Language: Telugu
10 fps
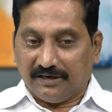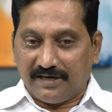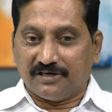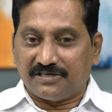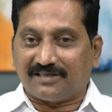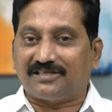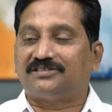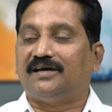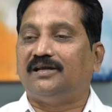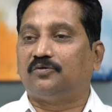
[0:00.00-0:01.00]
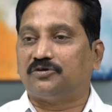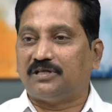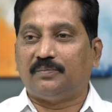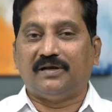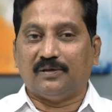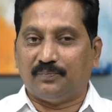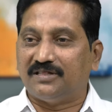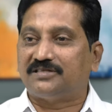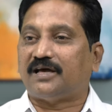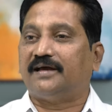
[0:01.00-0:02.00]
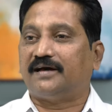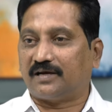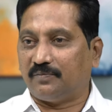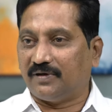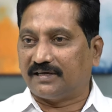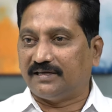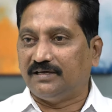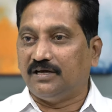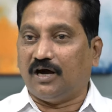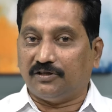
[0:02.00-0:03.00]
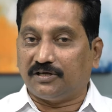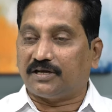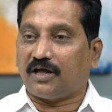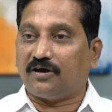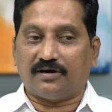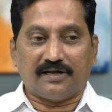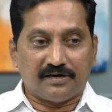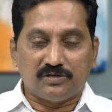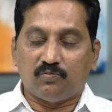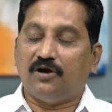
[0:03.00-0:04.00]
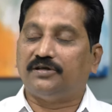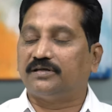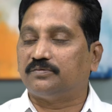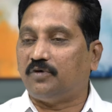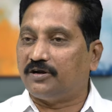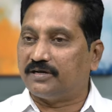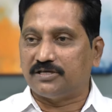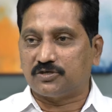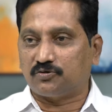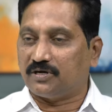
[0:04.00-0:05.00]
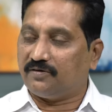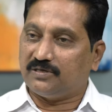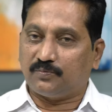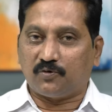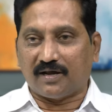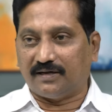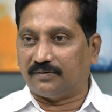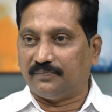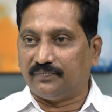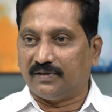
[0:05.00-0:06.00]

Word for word: నేను క్షేత్రస్థాయిలోకి వస్తే మళ్ళీ ఇబ్బంది సహాయ కార్యక్రమాలకి అందుకే నేను రాకుండా ఇక్కడి నుంచి మానిటరింగ్ మానిటరింగ్ చేసుకుంటున్నామని చెప్పి కూడా అన్నారు